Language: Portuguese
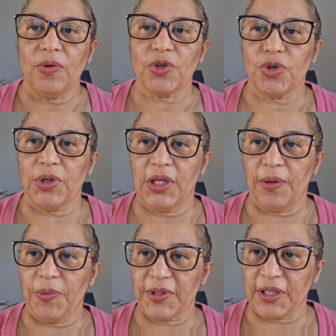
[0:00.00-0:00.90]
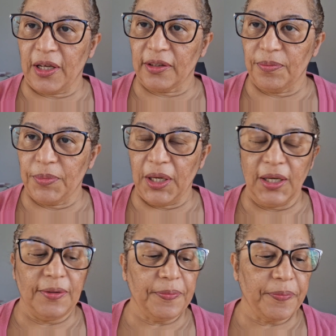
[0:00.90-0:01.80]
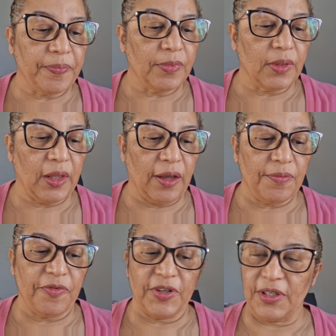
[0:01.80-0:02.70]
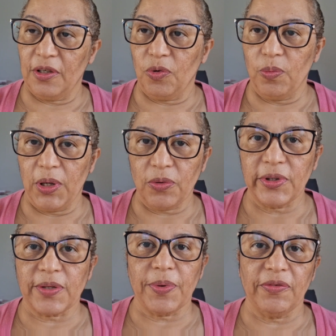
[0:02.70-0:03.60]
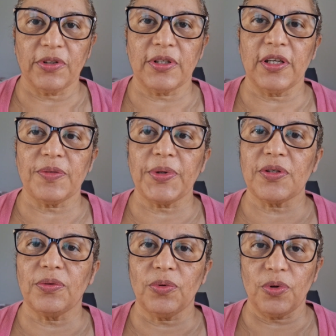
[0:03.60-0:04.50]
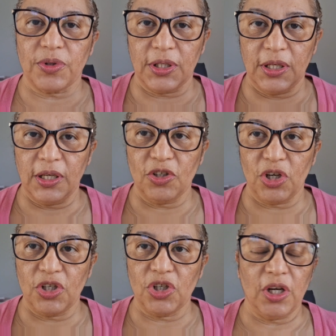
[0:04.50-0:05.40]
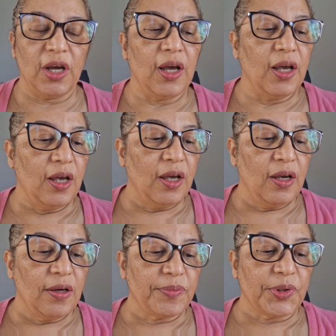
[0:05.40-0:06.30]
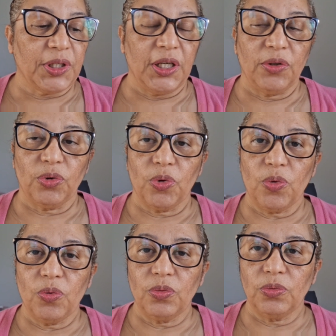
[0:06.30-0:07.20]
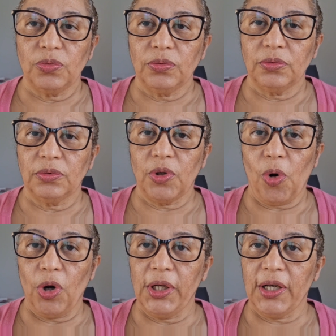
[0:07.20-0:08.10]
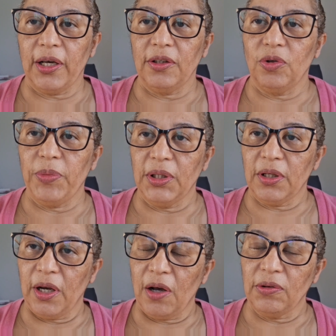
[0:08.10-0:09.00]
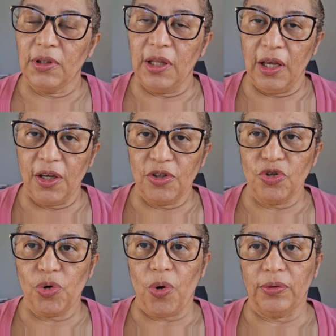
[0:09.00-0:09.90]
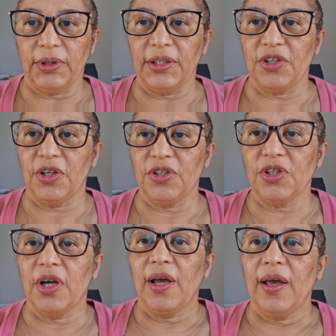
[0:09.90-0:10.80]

Hoje eu queria postar também, né, fazendo alguma coisa para vocês, mas eu não consegui, gente, porque eu tô com cólica endometrial desde ontem, gente.